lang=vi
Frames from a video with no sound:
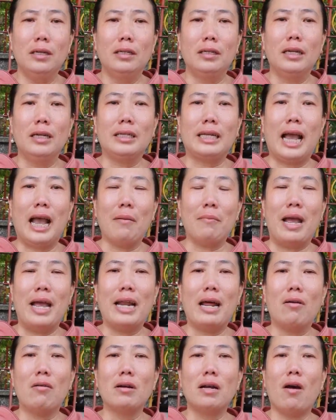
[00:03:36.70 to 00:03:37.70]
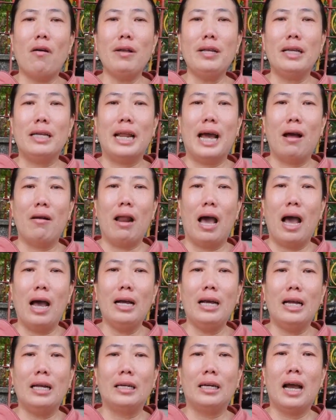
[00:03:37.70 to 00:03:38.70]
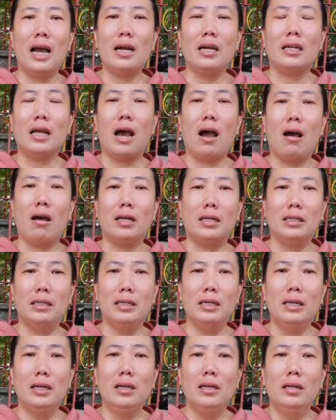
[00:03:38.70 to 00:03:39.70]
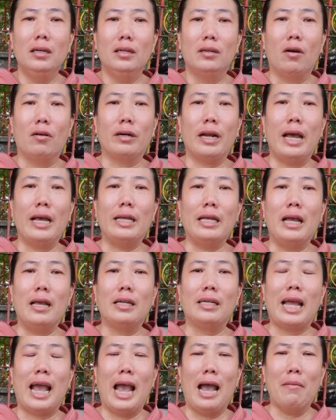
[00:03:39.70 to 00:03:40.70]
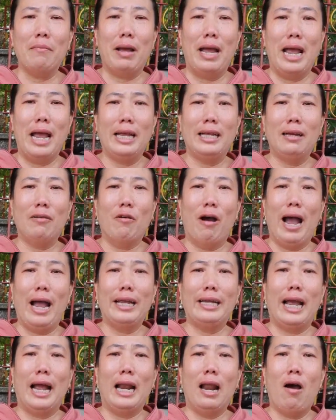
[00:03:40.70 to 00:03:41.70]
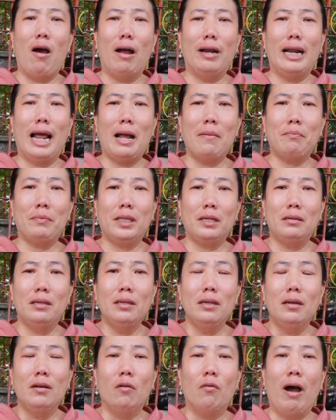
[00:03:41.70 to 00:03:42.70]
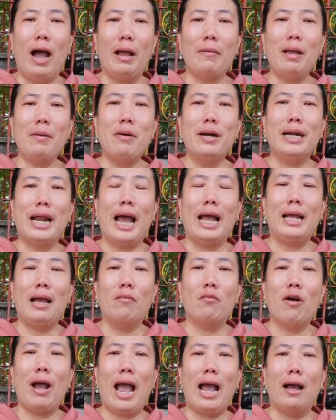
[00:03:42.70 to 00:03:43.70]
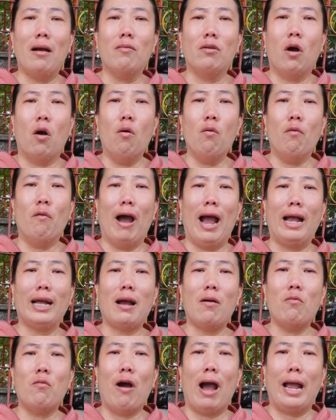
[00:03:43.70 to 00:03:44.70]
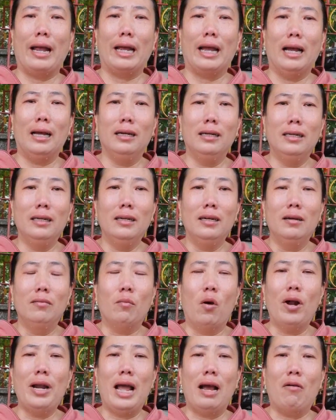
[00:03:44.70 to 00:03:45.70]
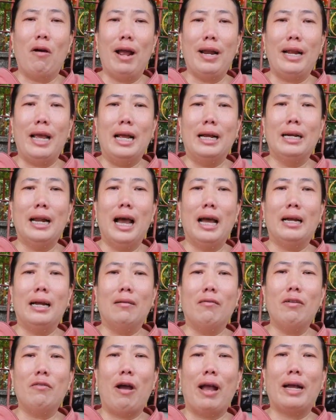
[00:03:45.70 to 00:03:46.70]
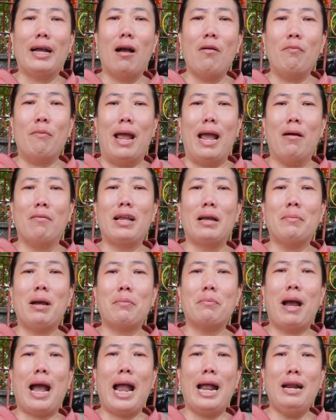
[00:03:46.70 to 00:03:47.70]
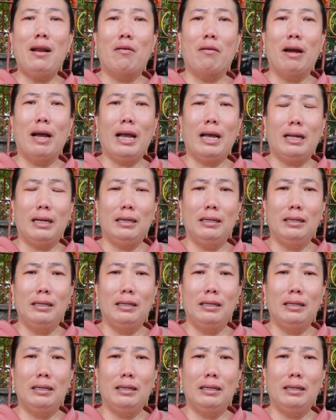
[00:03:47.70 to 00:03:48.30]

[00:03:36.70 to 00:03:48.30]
chứ cha mẹ đâu có nói gì đâu lỡ ghê rớt thì thôi con đi vậy cha mẹ với ngoại nhà lo lắm ngoại mấy bữa nay không có ăn không ngủ ngoại khóc hoài à mỗi lần ngoại điện lên là mấy ngoại khóc mẹ không dám bắt máy luôn á